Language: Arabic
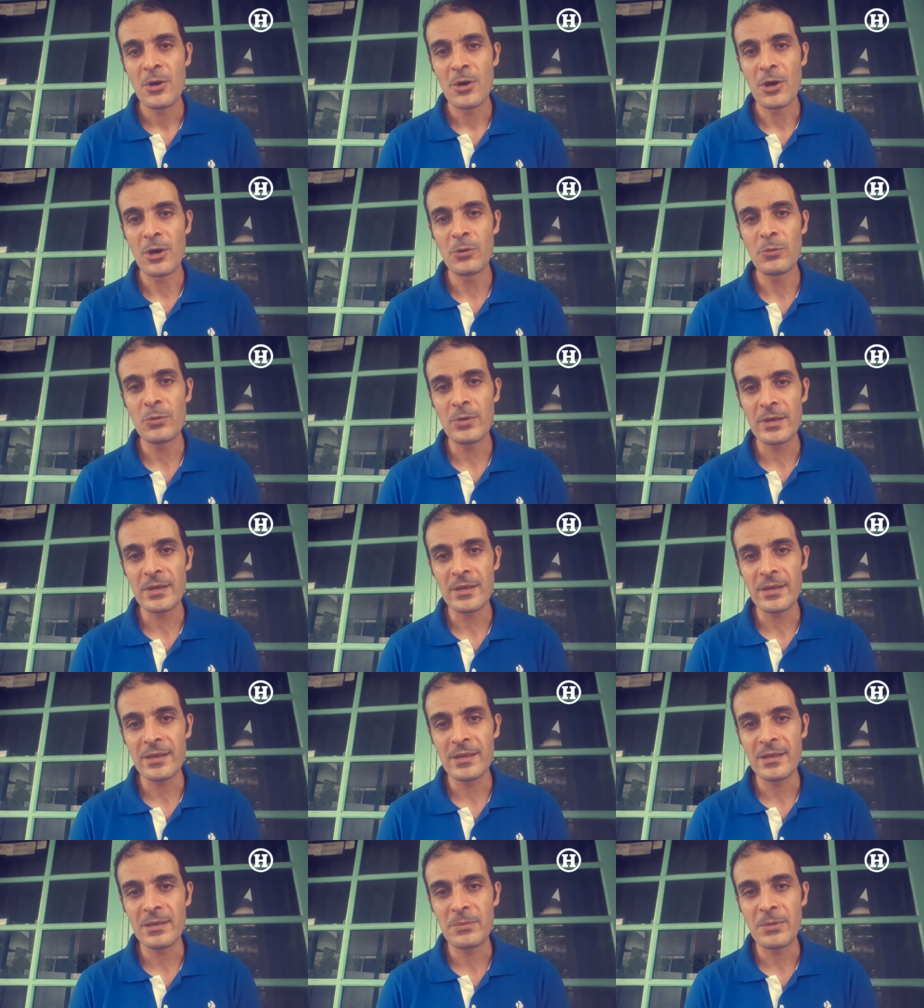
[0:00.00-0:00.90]

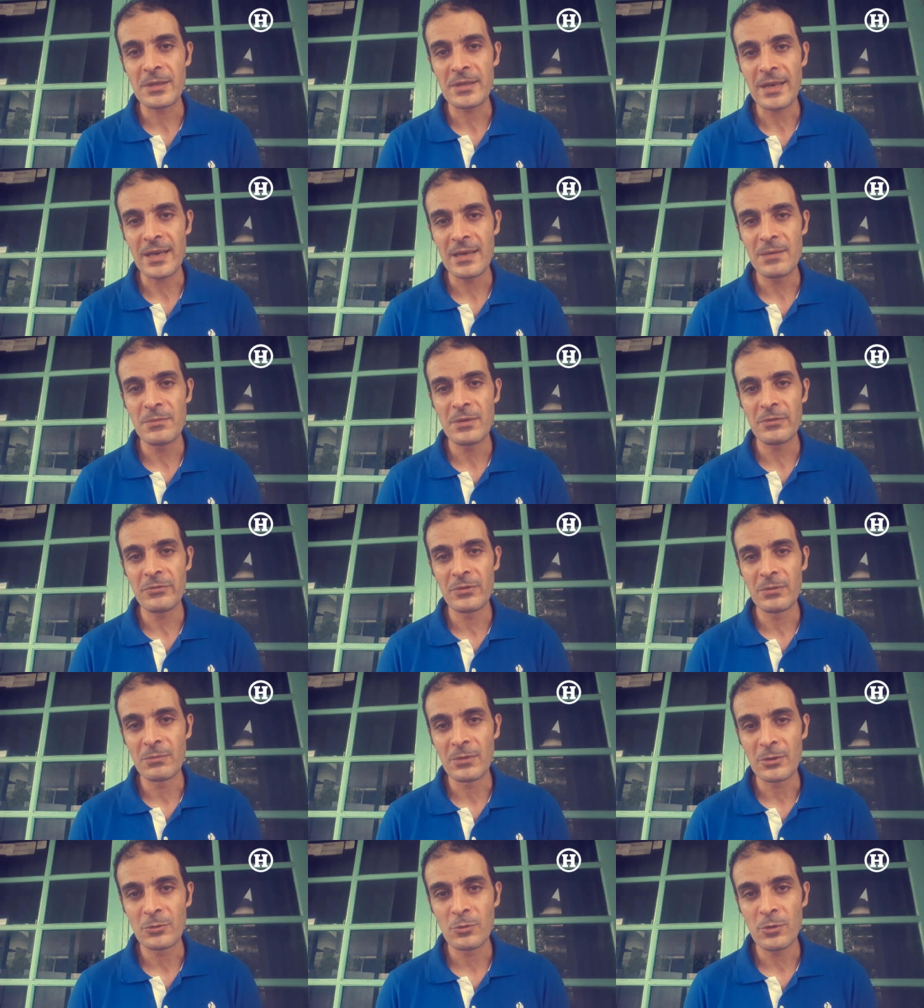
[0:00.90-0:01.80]
هو اللي بيتعامل
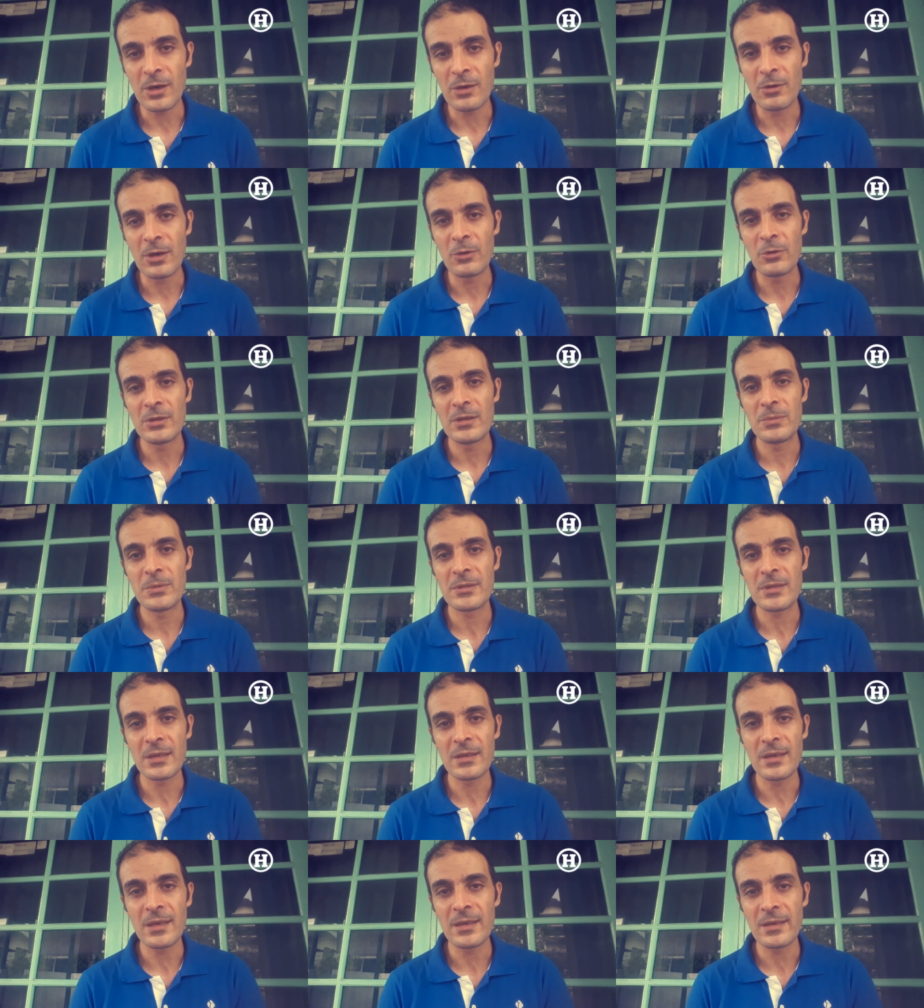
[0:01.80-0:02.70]
في الموضوع وهو اللي
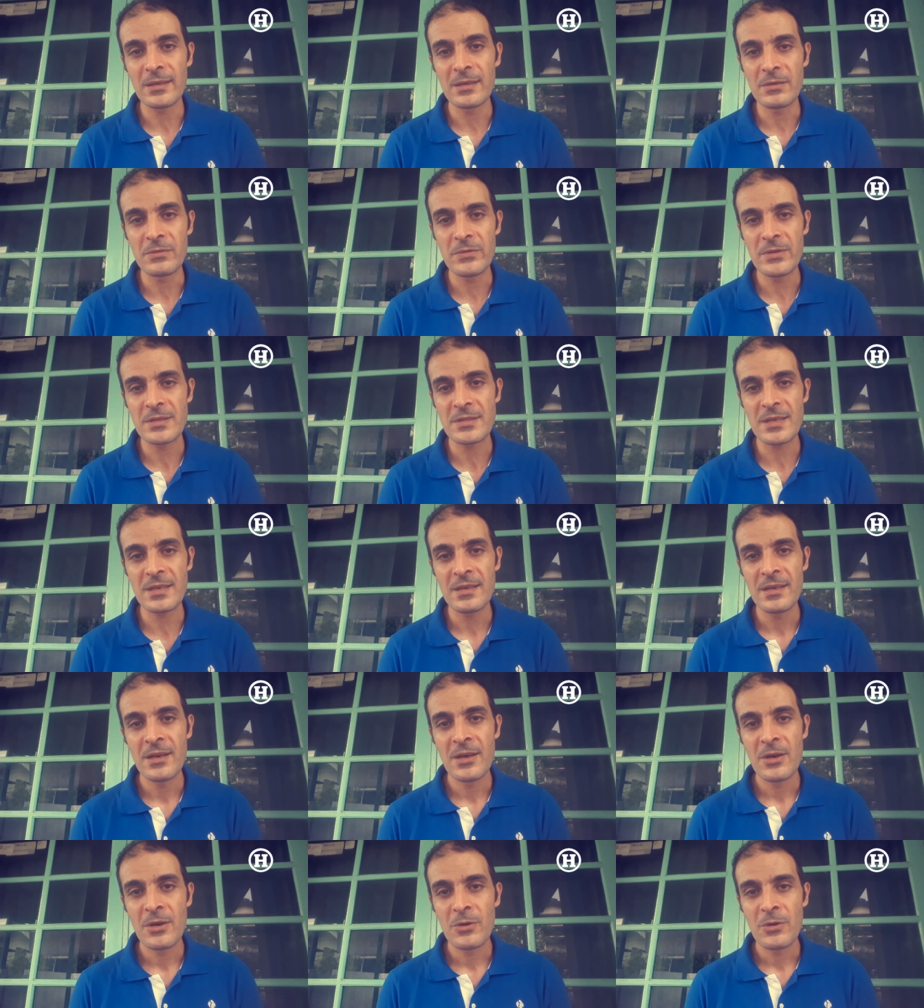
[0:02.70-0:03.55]
بيطلع لك الفيزا